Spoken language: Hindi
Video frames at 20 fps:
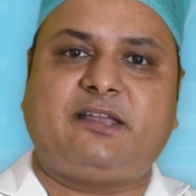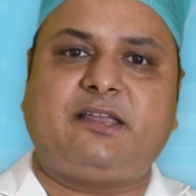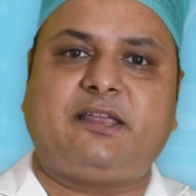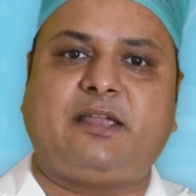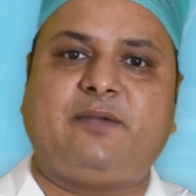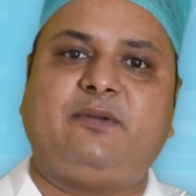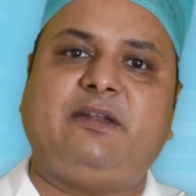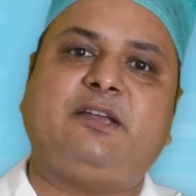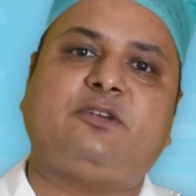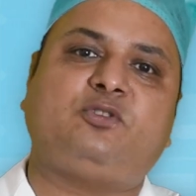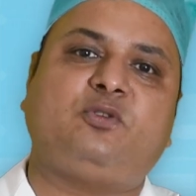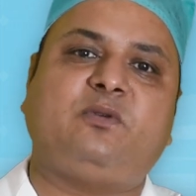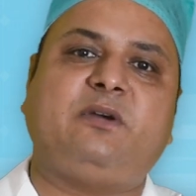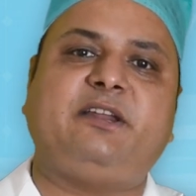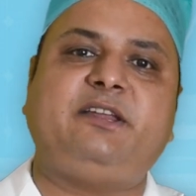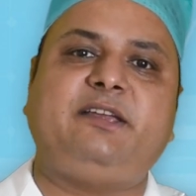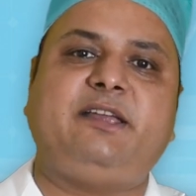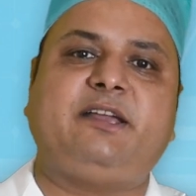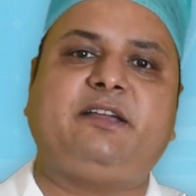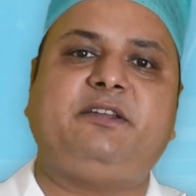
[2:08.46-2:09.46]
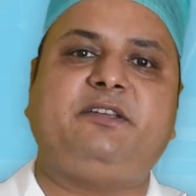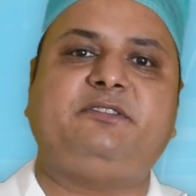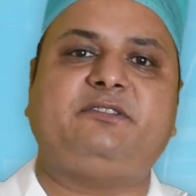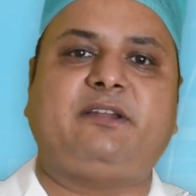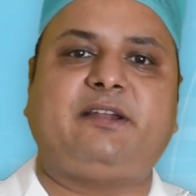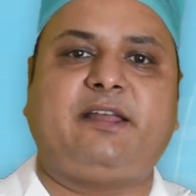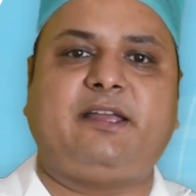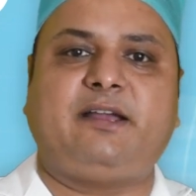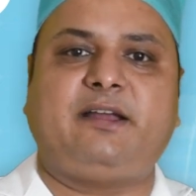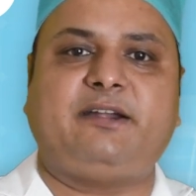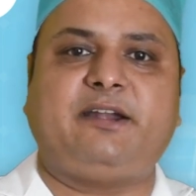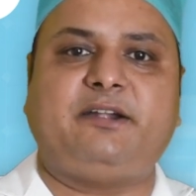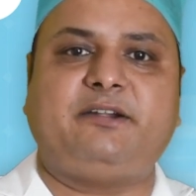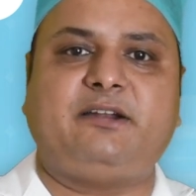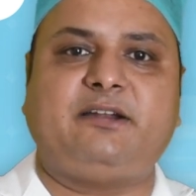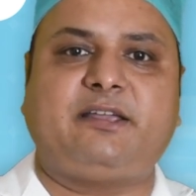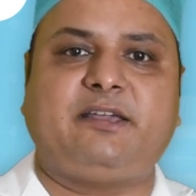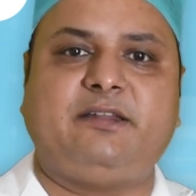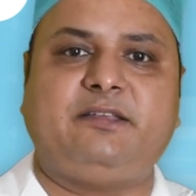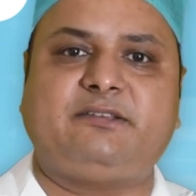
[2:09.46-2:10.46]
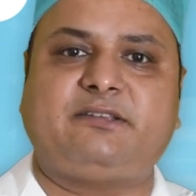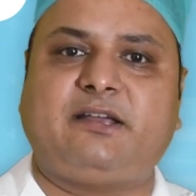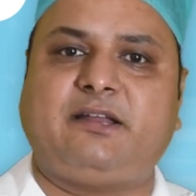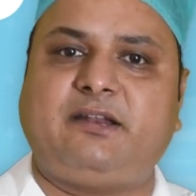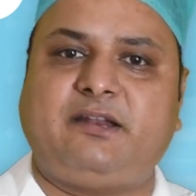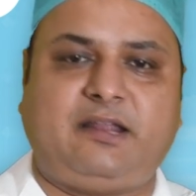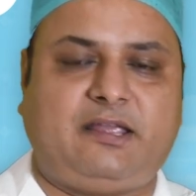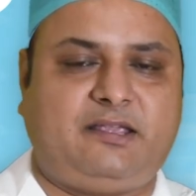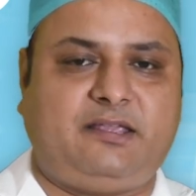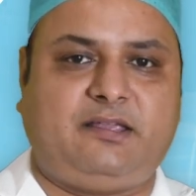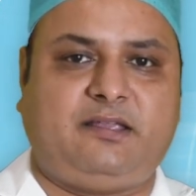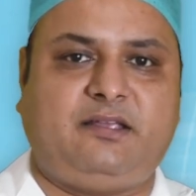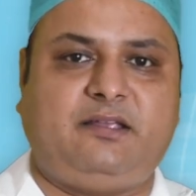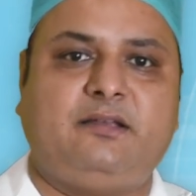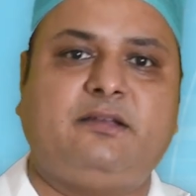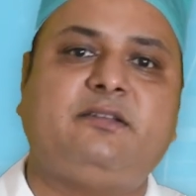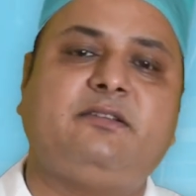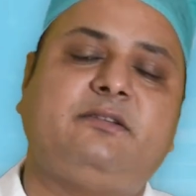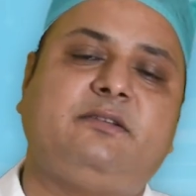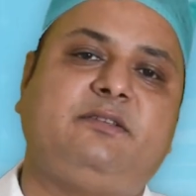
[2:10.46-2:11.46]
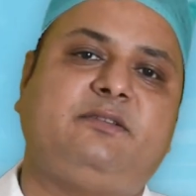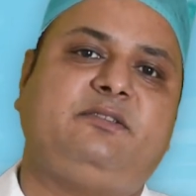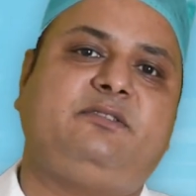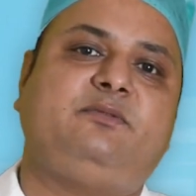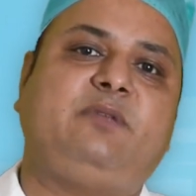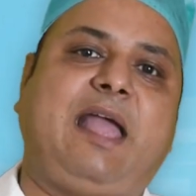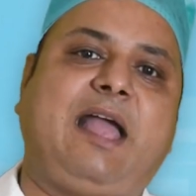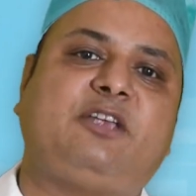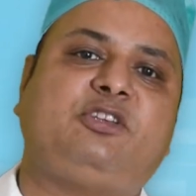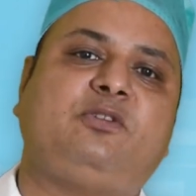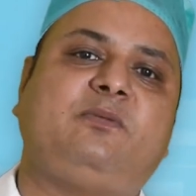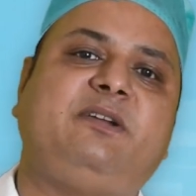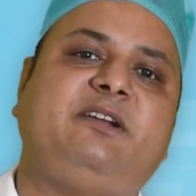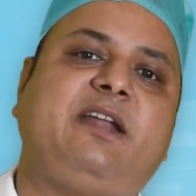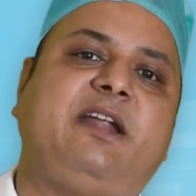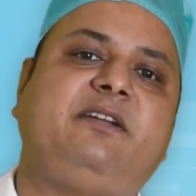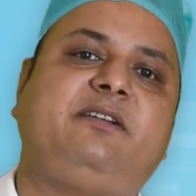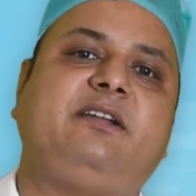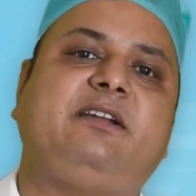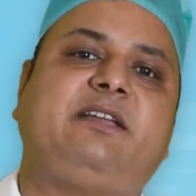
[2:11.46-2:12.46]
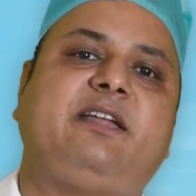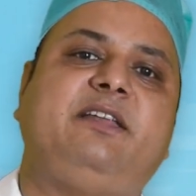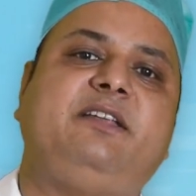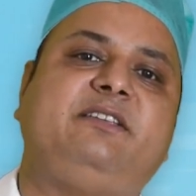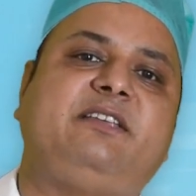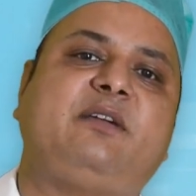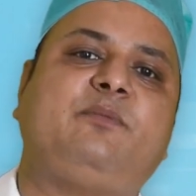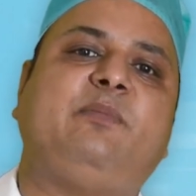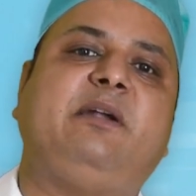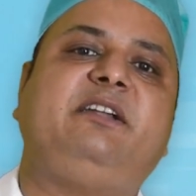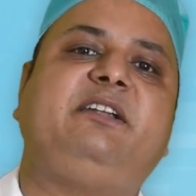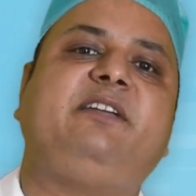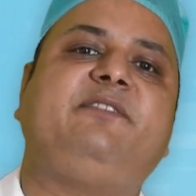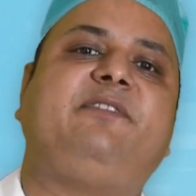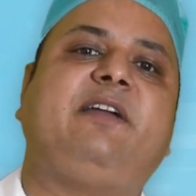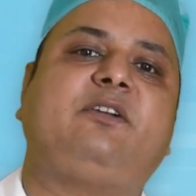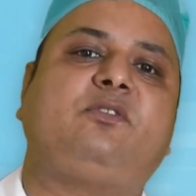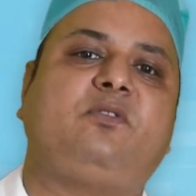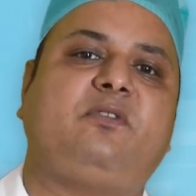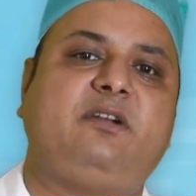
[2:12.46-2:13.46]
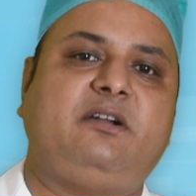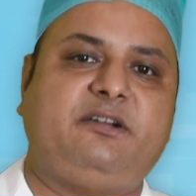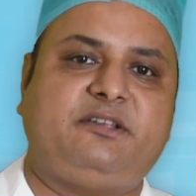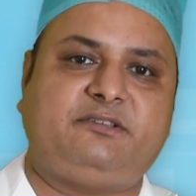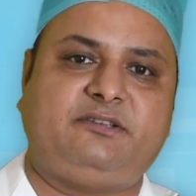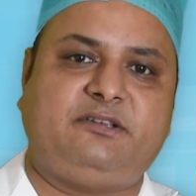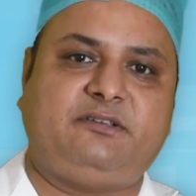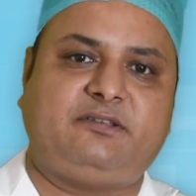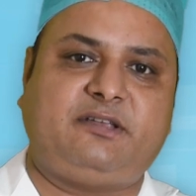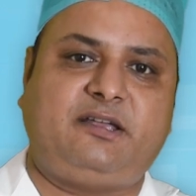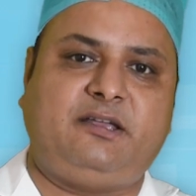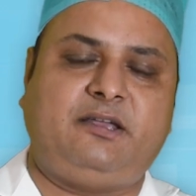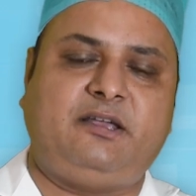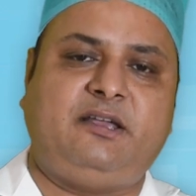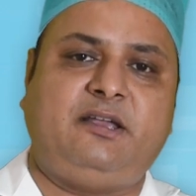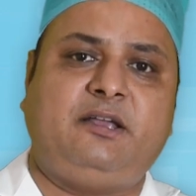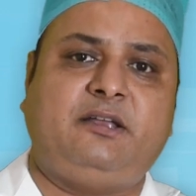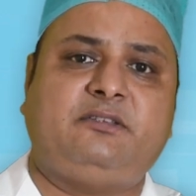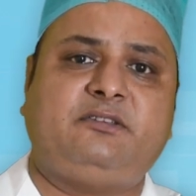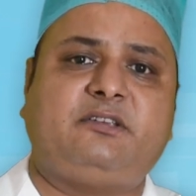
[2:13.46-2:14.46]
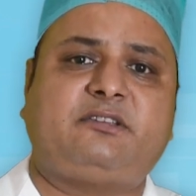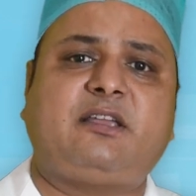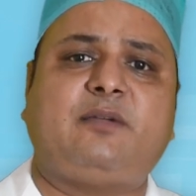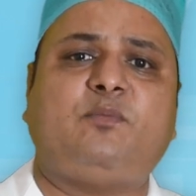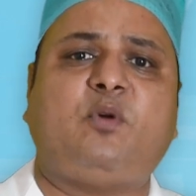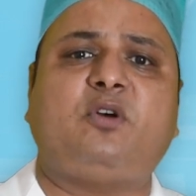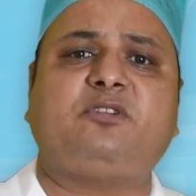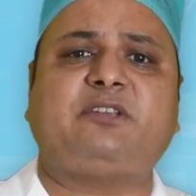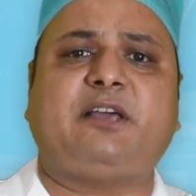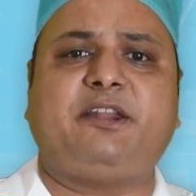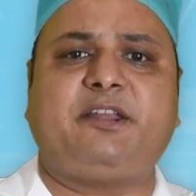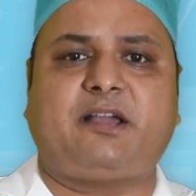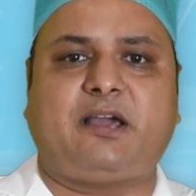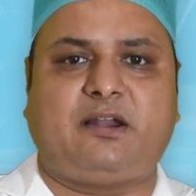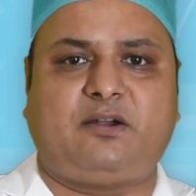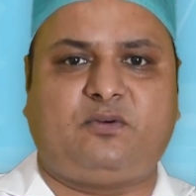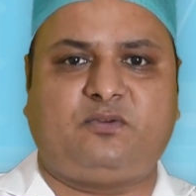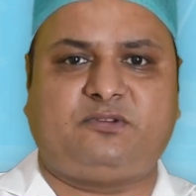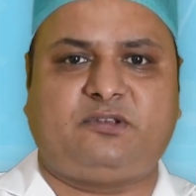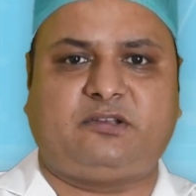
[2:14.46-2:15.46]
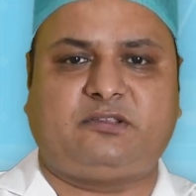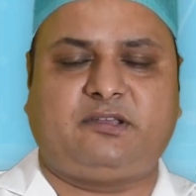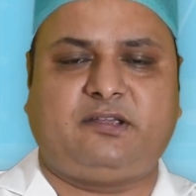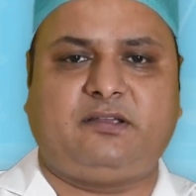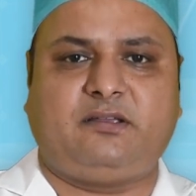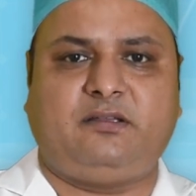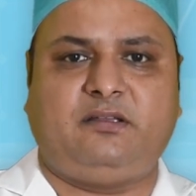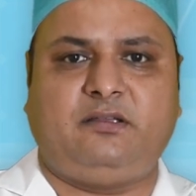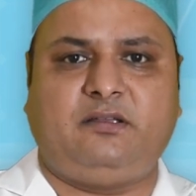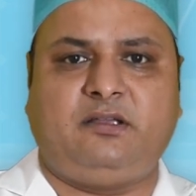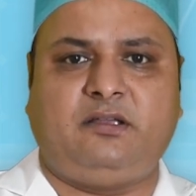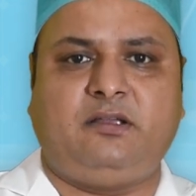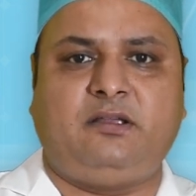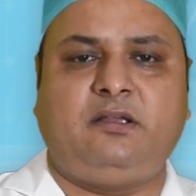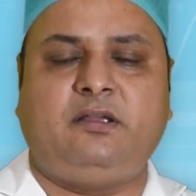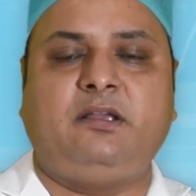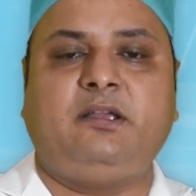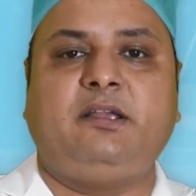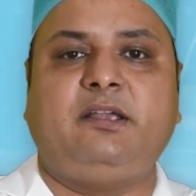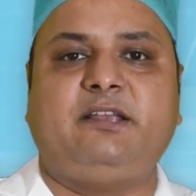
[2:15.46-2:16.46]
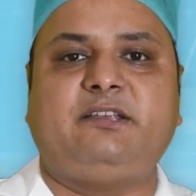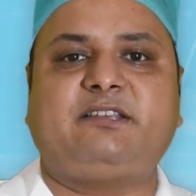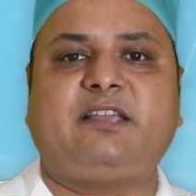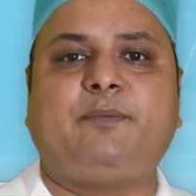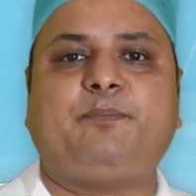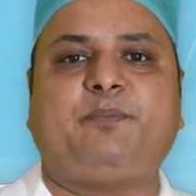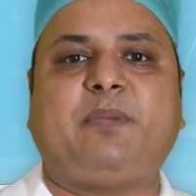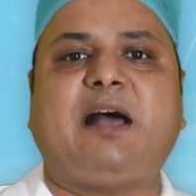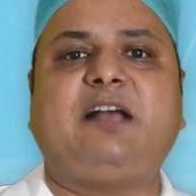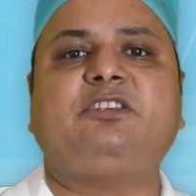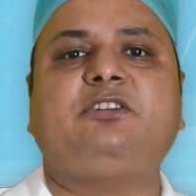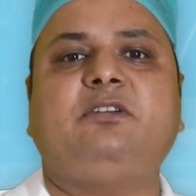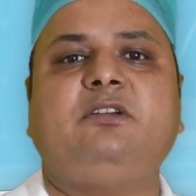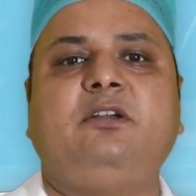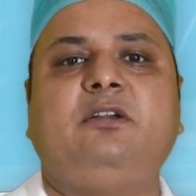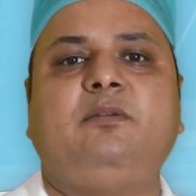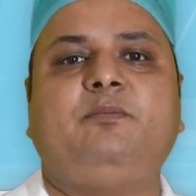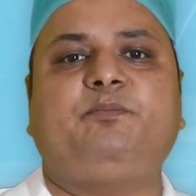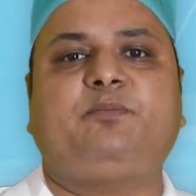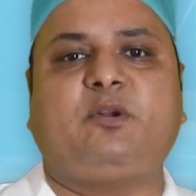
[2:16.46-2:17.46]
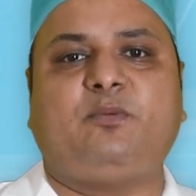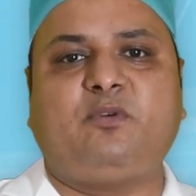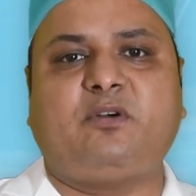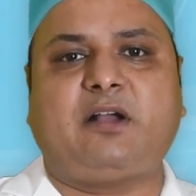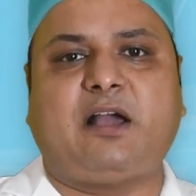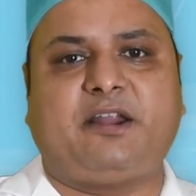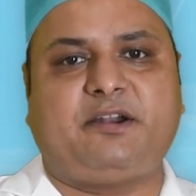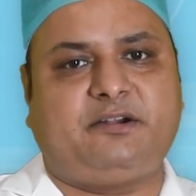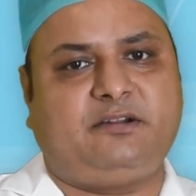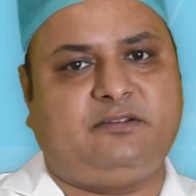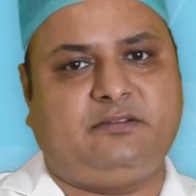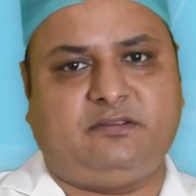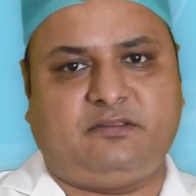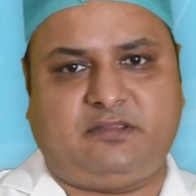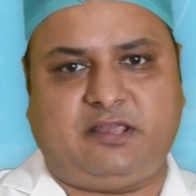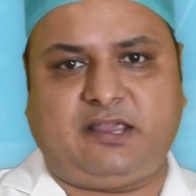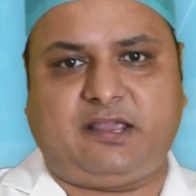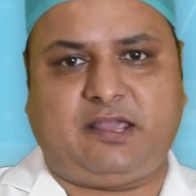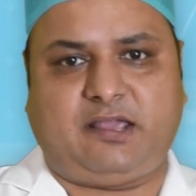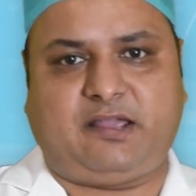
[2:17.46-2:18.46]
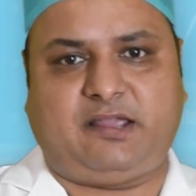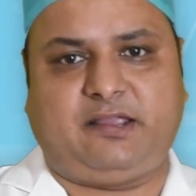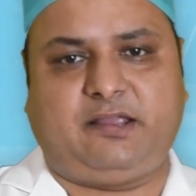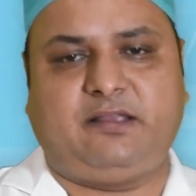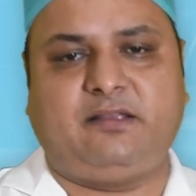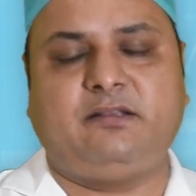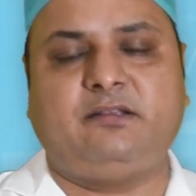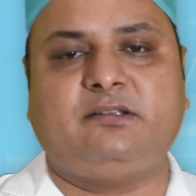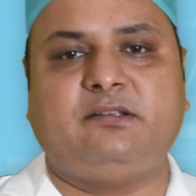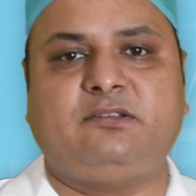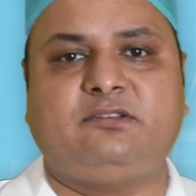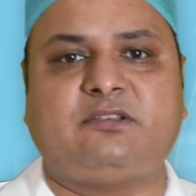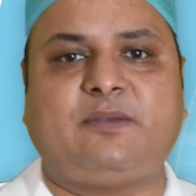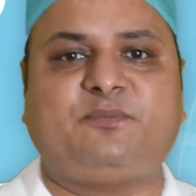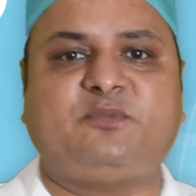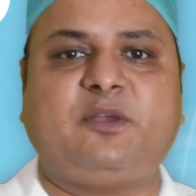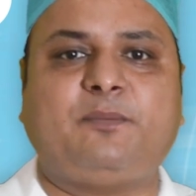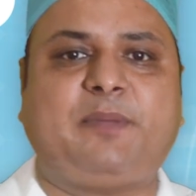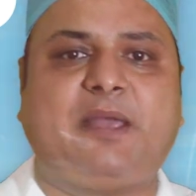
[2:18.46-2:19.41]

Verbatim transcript: कि केवल एक शुगर ही एक रीज़न रहेगा डेंटल केरीज का नहीं एक्चुअली डेंटल केरीज एक मल्टी फैक्टोरियल डिजीज़ है जिसके बहुत सारे कारण हो सकते हैं इसके पाँच प्रमुख कारण देखे गए हैं सबसे